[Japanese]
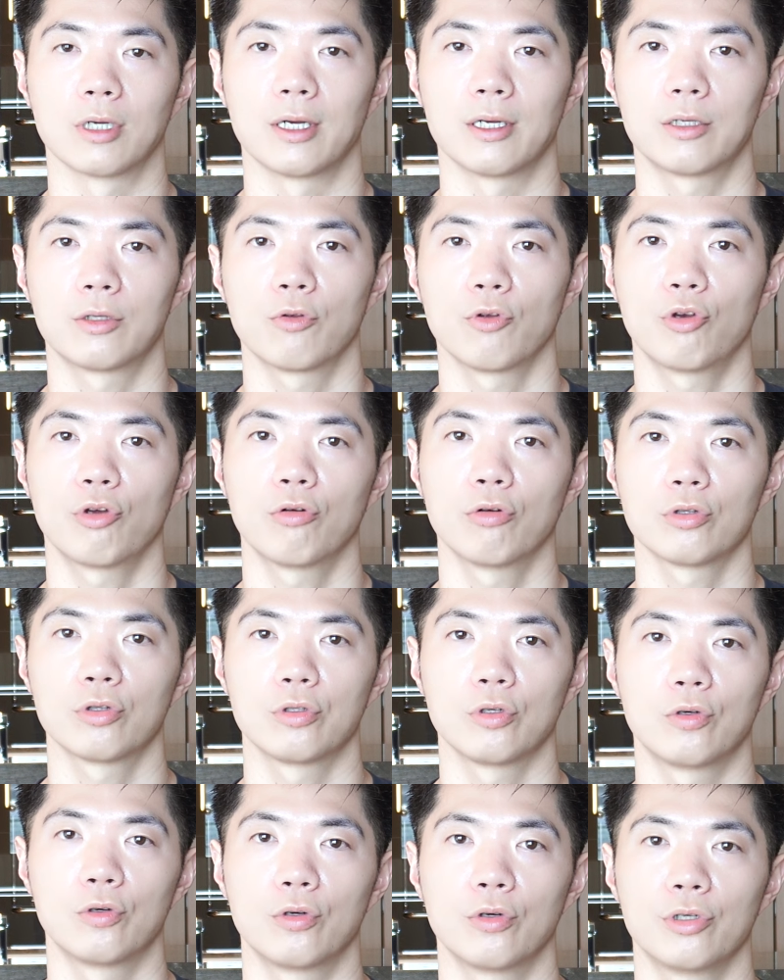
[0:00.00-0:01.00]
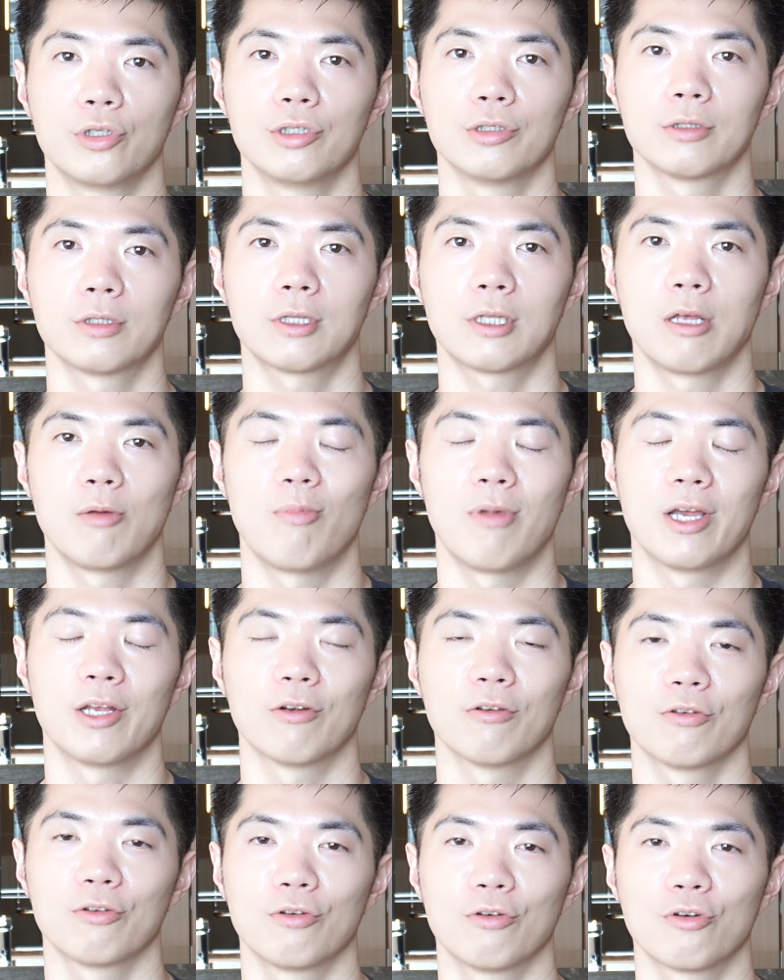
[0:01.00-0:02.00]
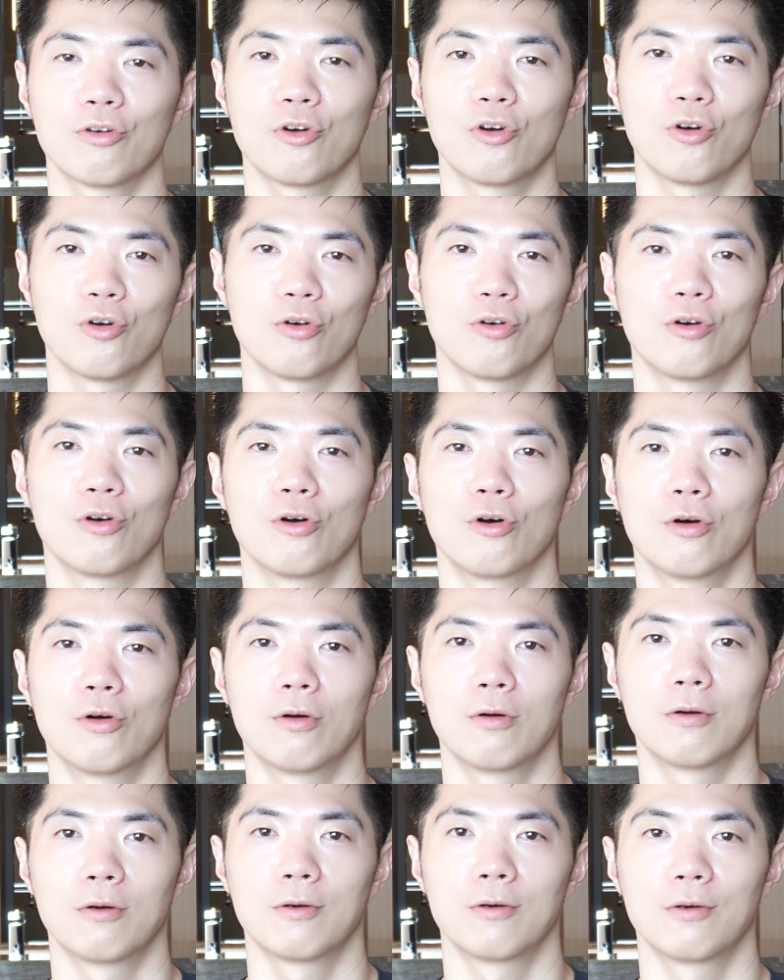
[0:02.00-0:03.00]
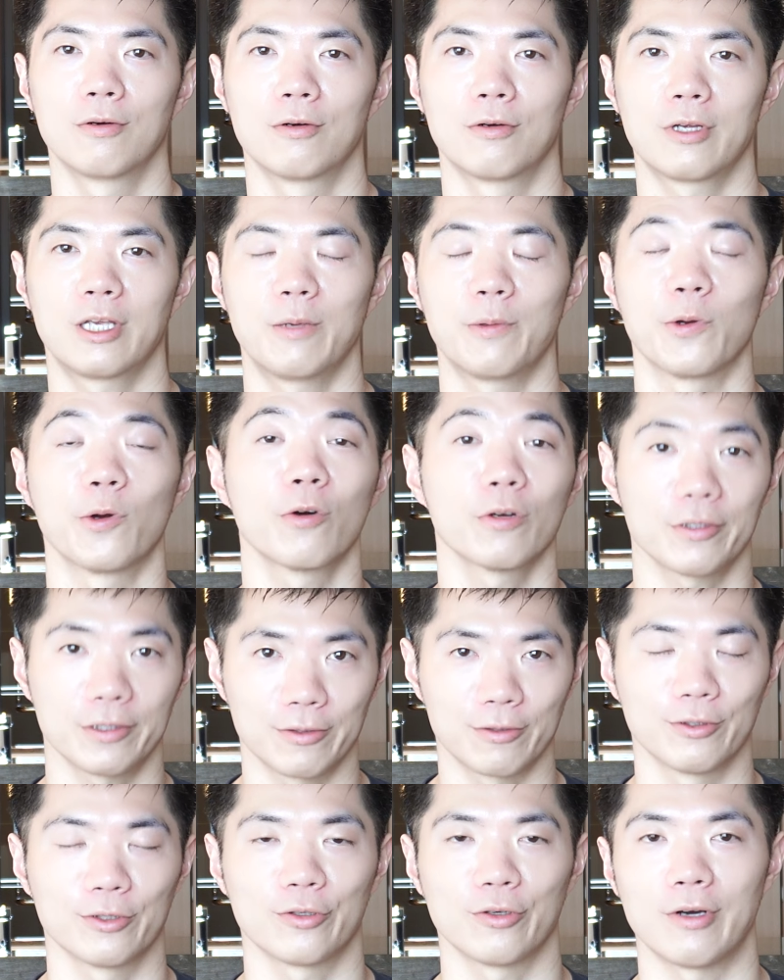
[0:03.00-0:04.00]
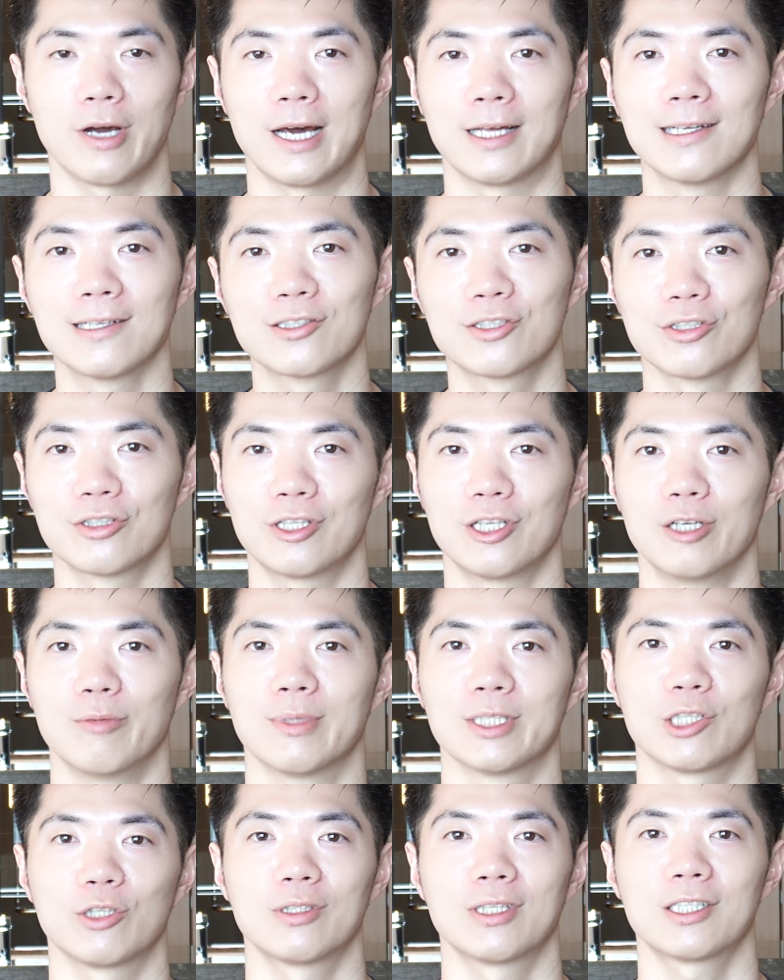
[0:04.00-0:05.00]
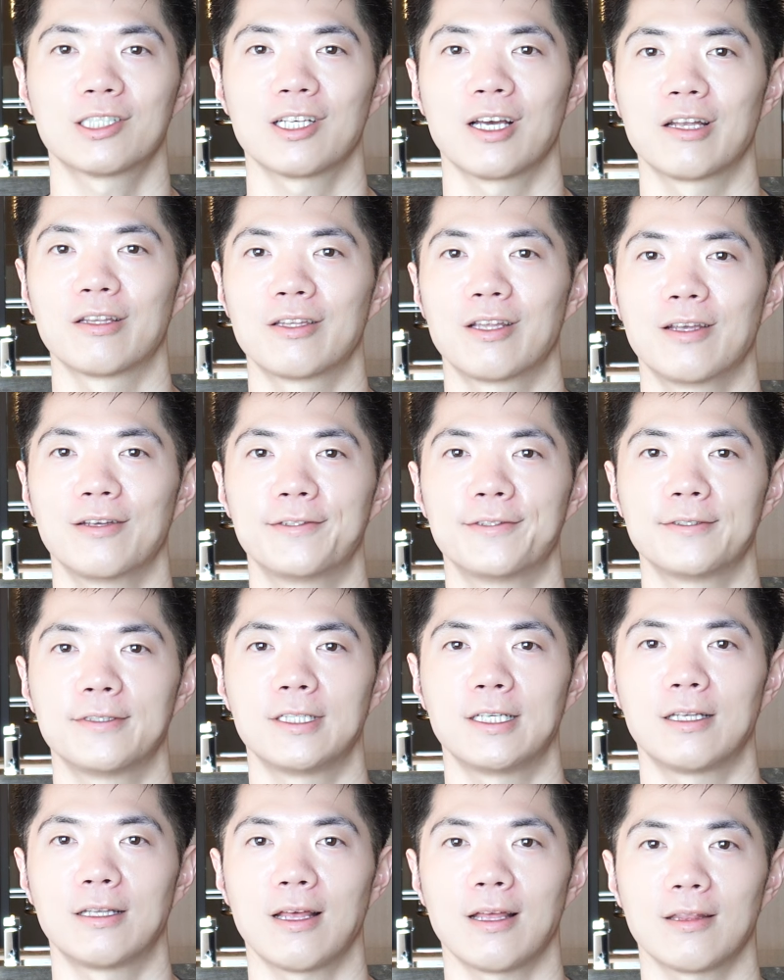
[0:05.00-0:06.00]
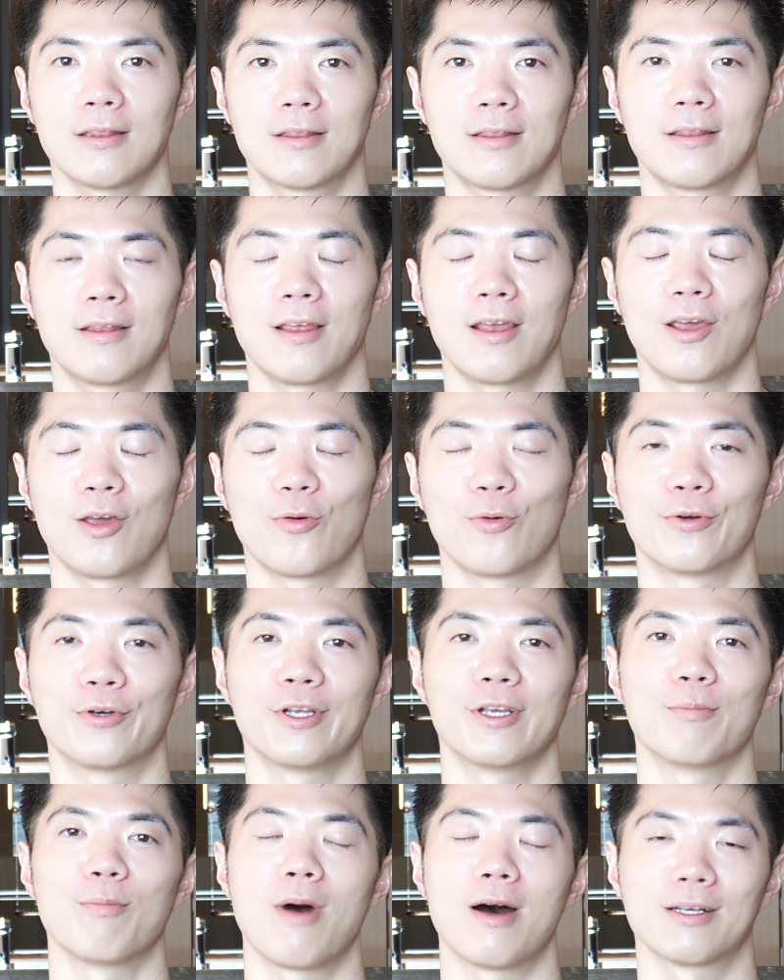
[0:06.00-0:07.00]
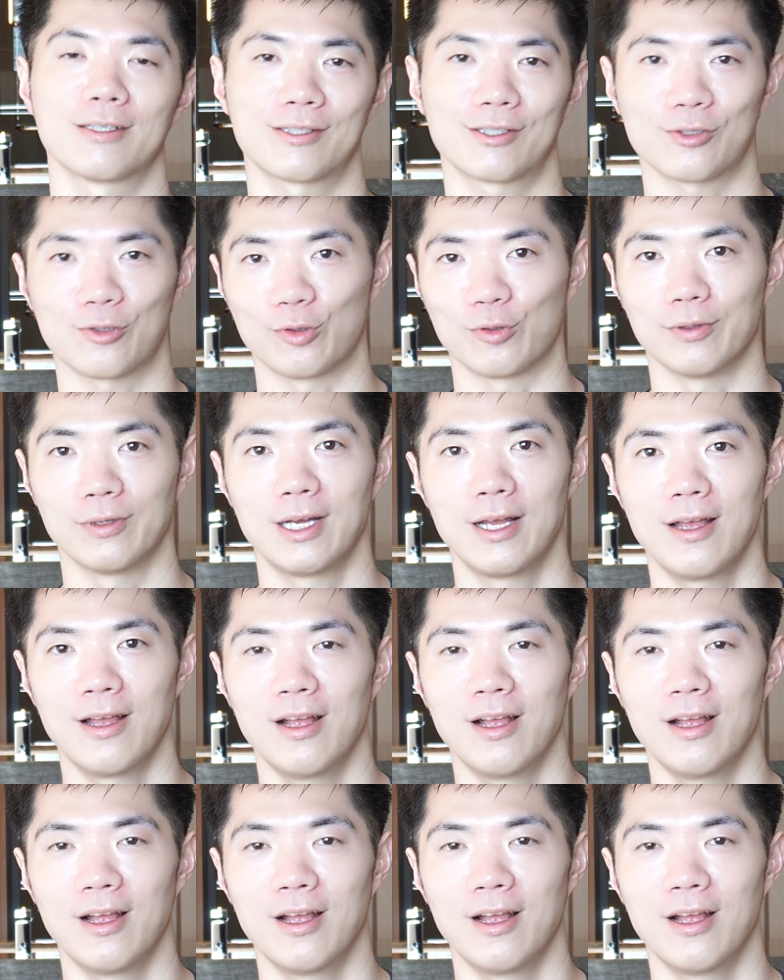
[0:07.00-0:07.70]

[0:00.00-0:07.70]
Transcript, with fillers: が独り言を言って、いろいろこう日々起こってることを話すっていう、そんなチャンネルになっておりますと。